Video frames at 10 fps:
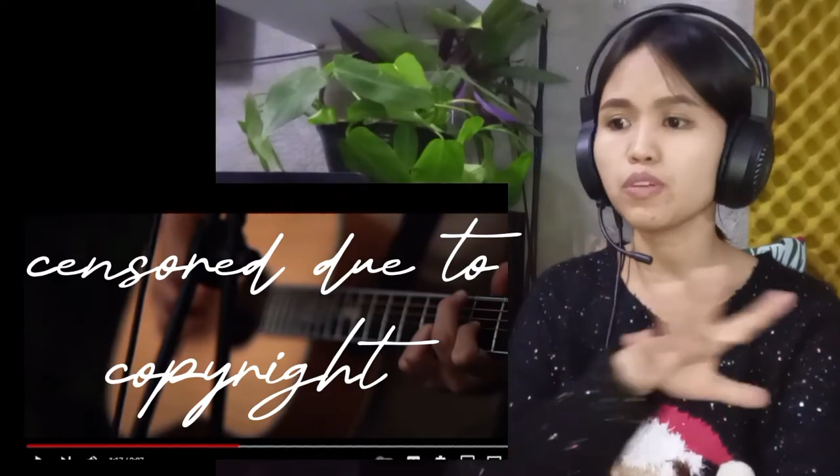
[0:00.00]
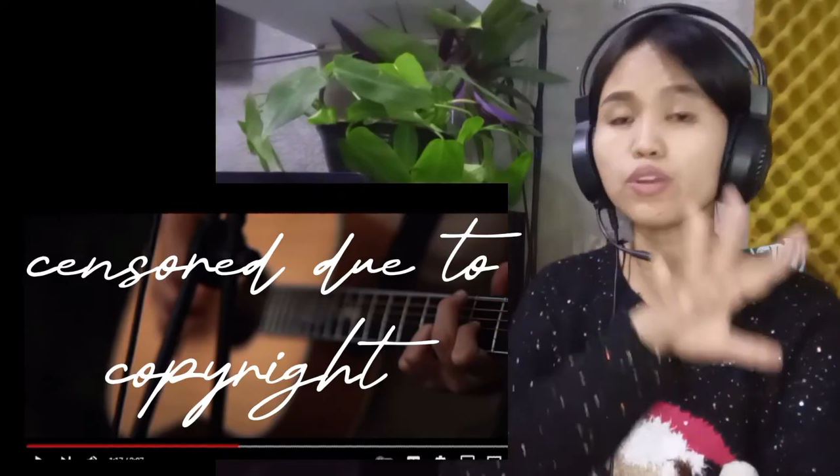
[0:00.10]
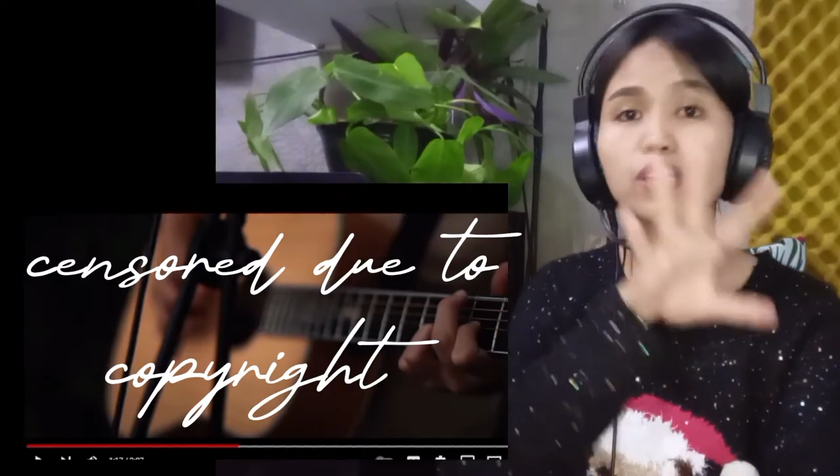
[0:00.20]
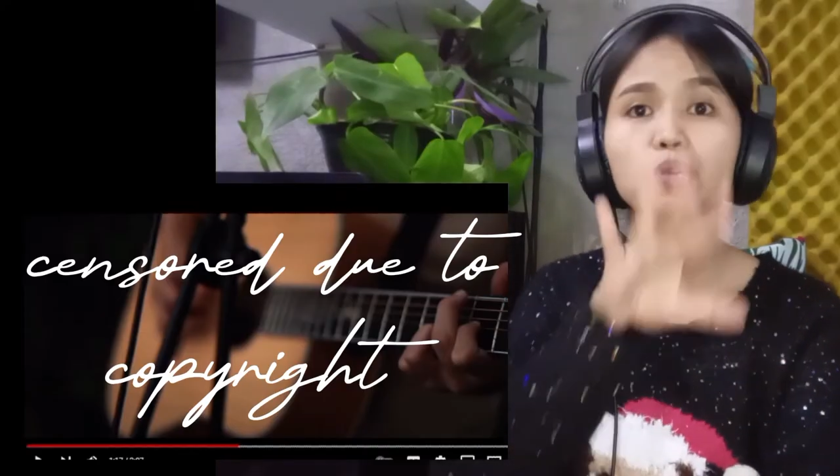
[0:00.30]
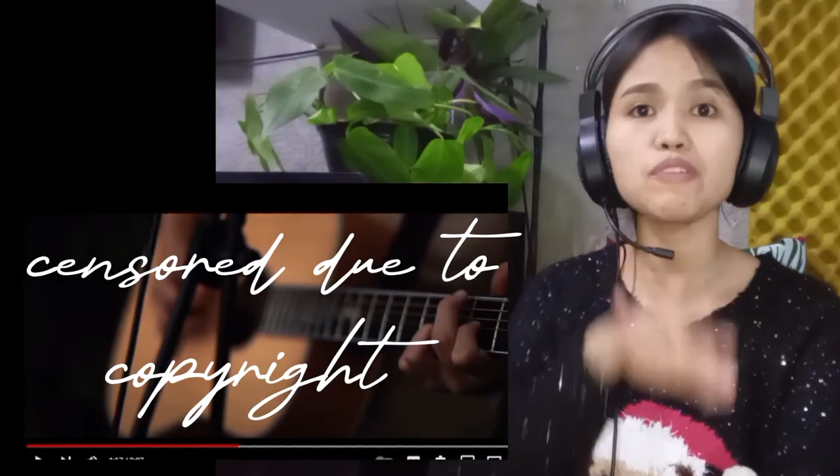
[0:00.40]

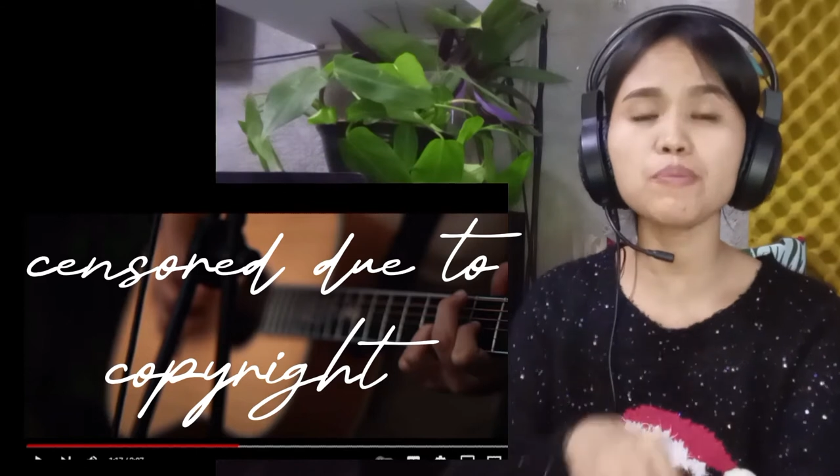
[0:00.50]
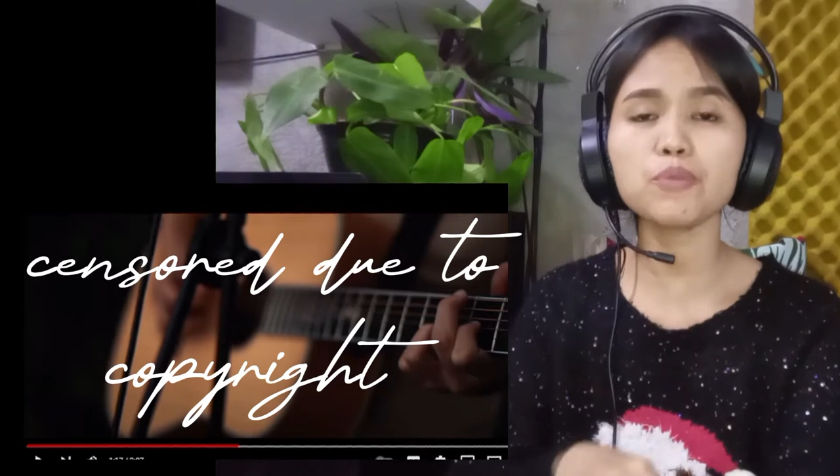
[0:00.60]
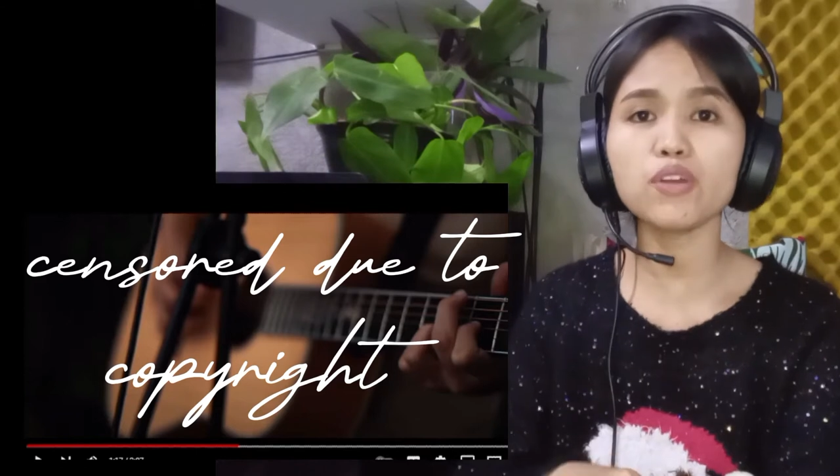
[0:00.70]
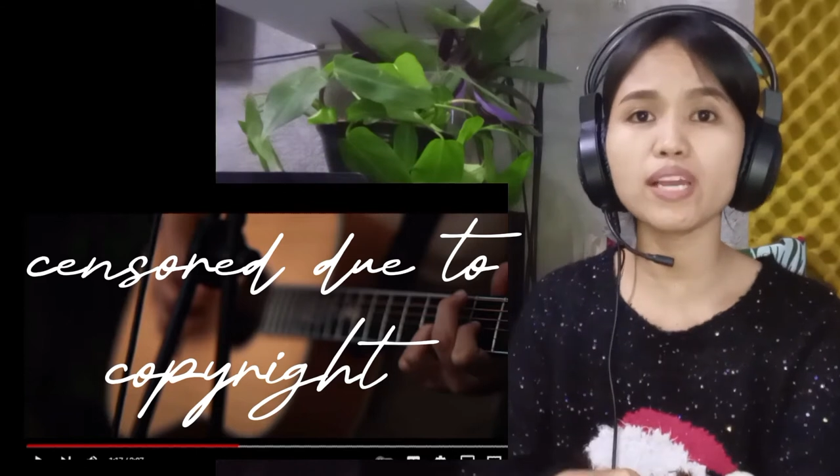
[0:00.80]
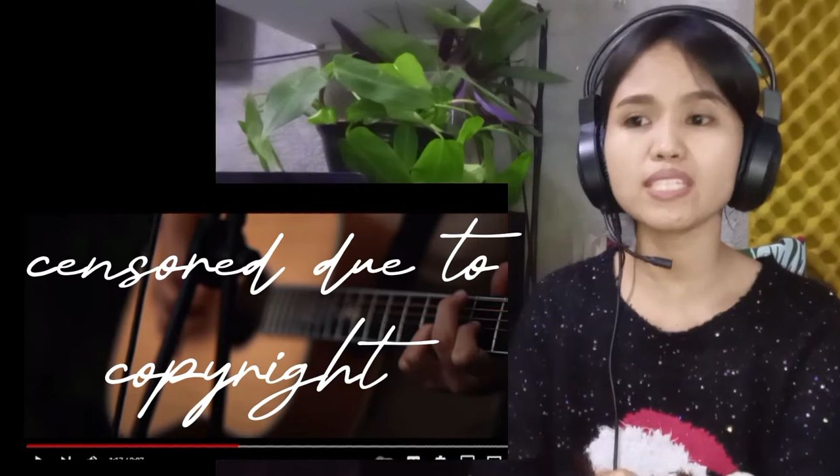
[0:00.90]
correct me if
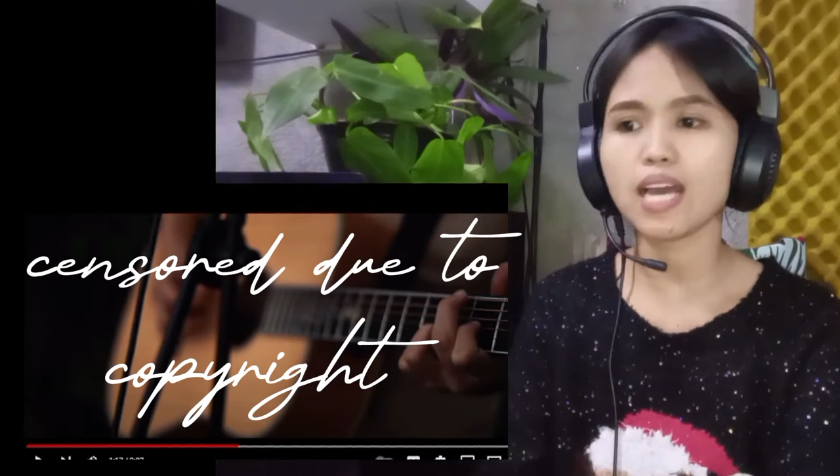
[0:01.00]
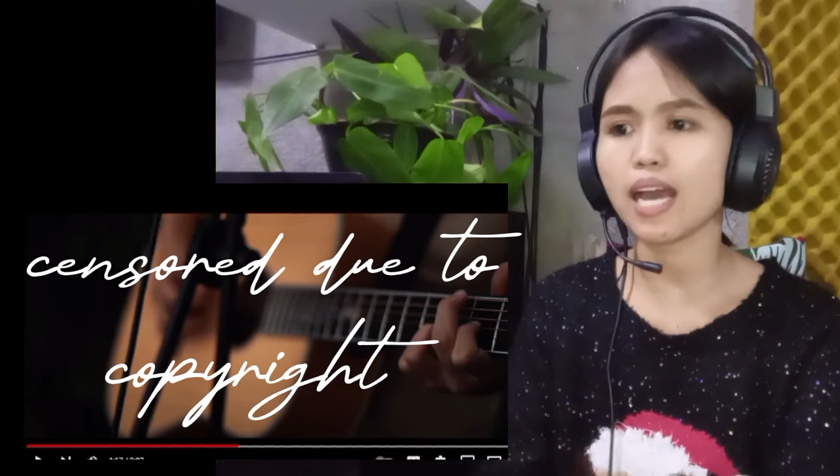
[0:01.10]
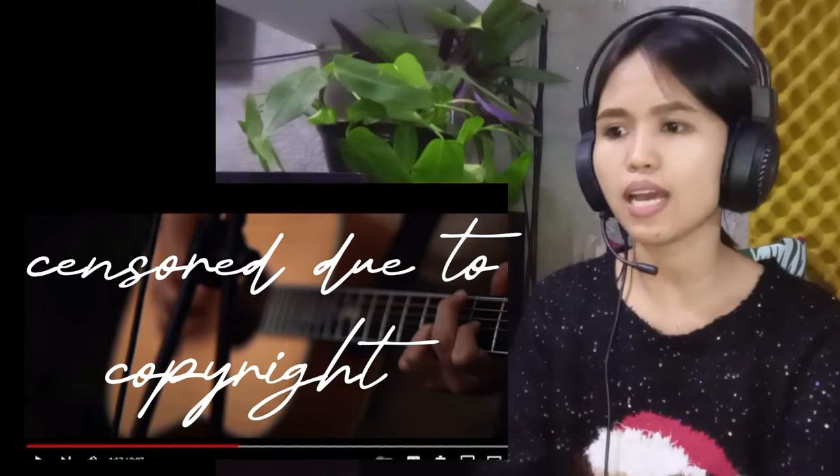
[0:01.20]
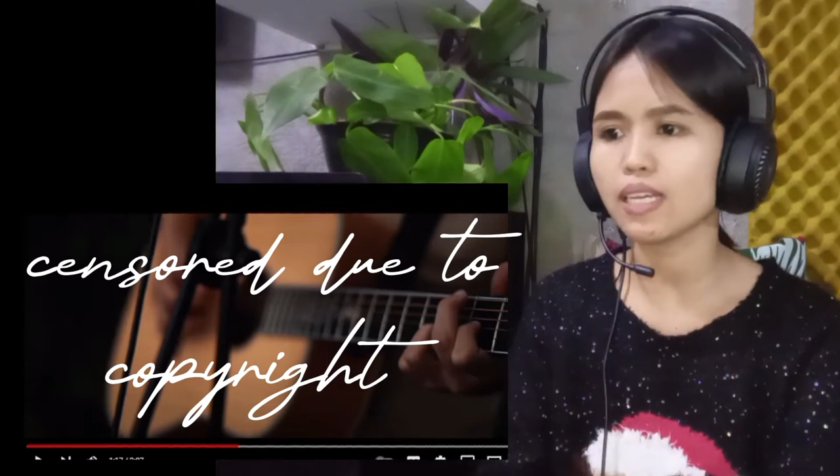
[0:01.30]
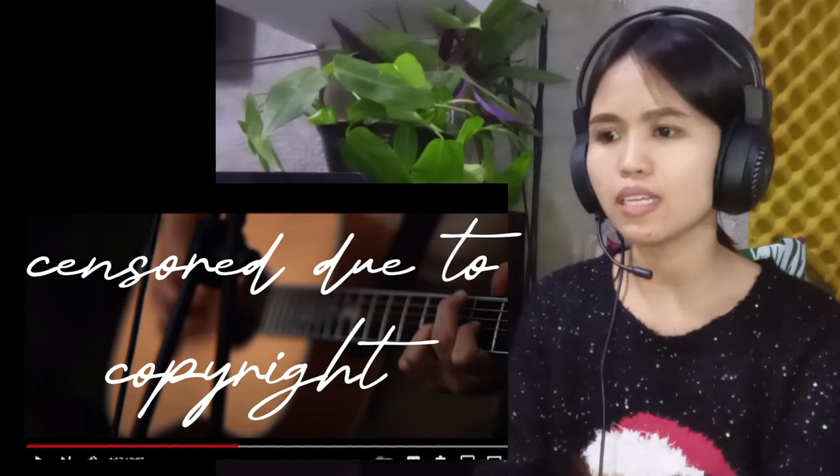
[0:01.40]
I'm wrong guys
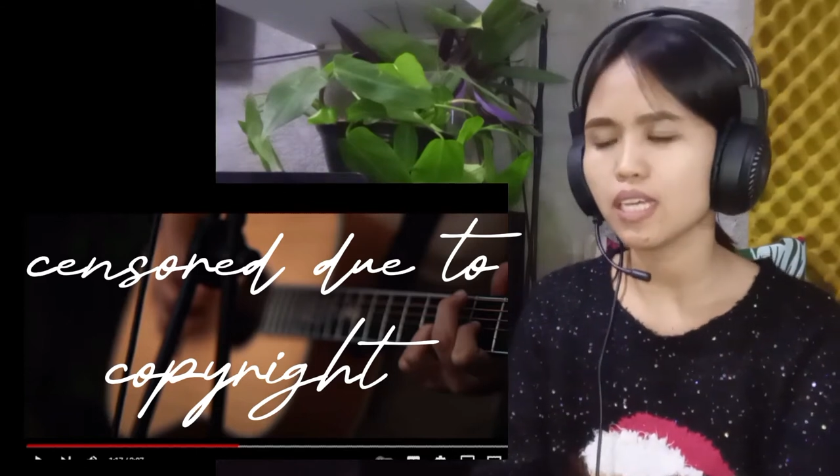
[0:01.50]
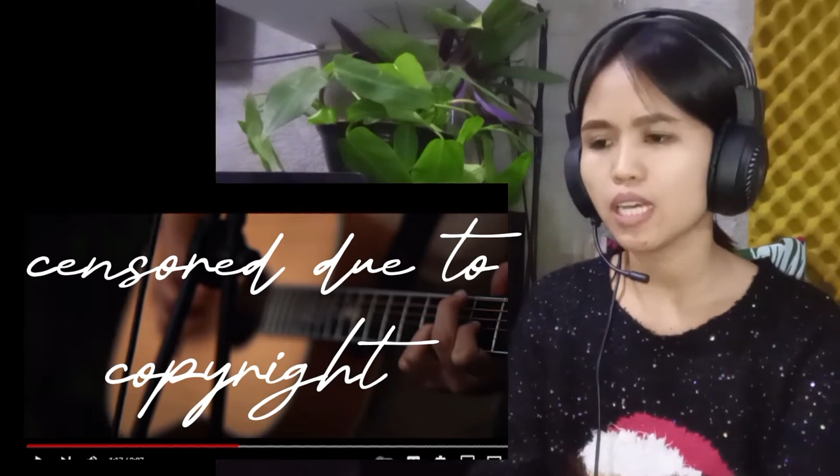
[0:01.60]
ha,